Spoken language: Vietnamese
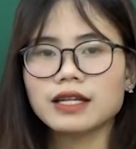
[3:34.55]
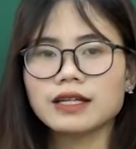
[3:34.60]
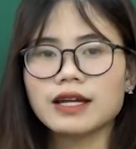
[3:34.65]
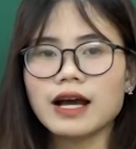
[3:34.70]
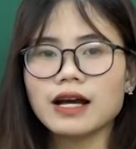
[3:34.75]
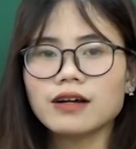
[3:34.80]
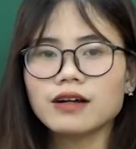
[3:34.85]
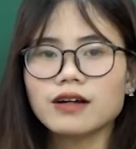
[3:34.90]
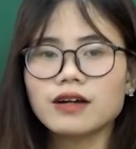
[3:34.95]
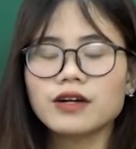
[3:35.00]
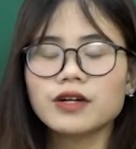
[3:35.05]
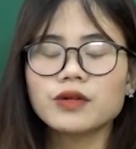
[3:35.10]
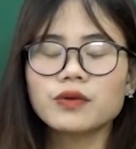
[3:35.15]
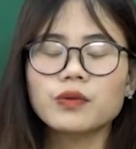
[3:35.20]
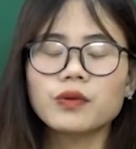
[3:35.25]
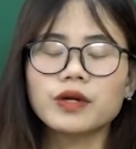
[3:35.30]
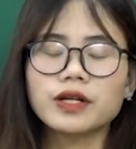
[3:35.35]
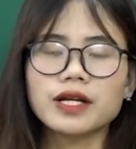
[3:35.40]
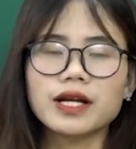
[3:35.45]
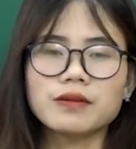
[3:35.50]
đã khơi
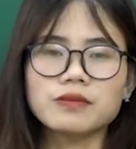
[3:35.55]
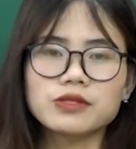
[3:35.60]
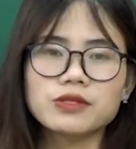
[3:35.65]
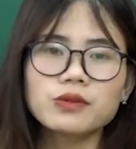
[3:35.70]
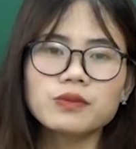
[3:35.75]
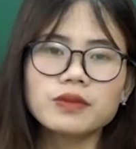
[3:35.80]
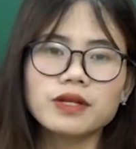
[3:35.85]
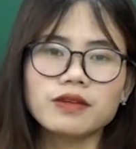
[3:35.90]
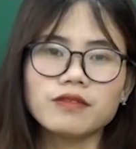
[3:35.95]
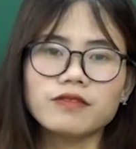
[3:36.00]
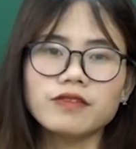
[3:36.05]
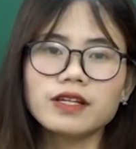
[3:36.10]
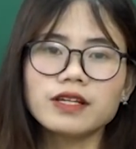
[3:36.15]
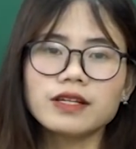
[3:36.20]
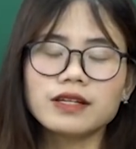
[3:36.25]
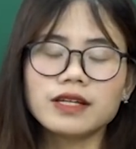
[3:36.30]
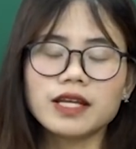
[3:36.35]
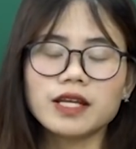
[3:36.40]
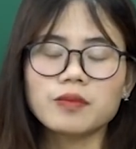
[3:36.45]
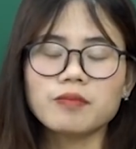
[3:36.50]
nguồn cảm xúc để viết
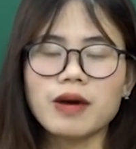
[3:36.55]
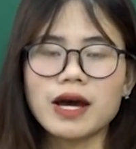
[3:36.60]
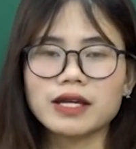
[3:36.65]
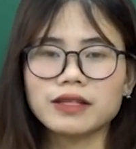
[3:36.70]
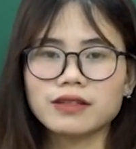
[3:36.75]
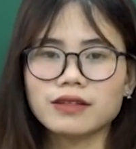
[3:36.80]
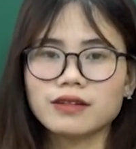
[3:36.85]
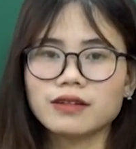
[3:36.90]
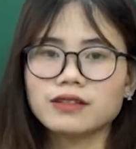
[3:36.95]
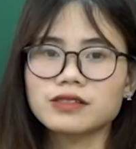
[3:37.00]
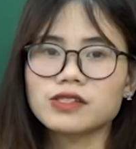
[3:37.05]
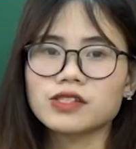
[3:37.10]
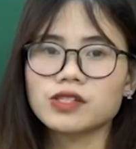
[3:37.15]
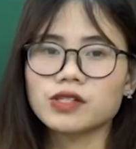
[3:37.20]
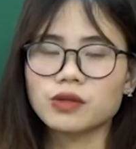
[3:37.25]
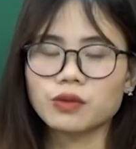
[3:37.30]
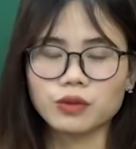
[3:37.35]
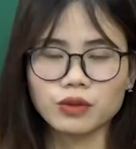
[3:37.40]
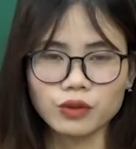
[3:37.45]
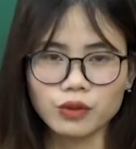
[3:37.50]
nên bài thơ
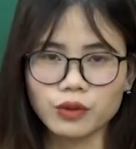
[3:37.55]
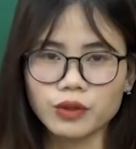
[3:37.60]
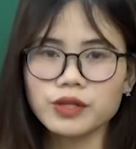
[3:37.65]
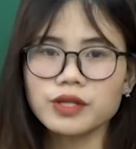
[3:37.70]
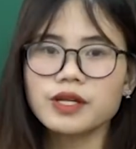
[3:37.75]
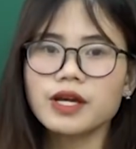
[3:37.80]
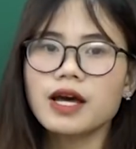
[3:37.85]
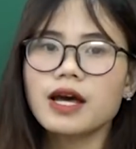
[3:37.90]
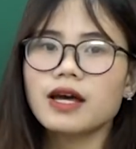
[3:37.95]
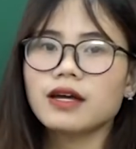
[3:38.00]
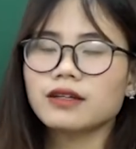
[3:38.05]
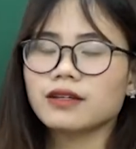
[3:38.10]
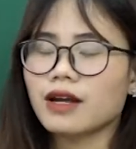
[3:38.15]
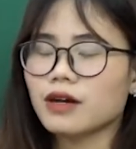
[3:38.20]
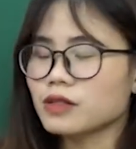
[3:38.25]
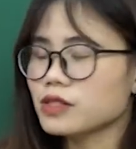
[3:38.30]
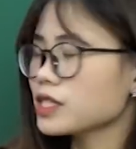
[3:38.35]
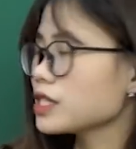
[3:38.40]
Chiều tối. Đó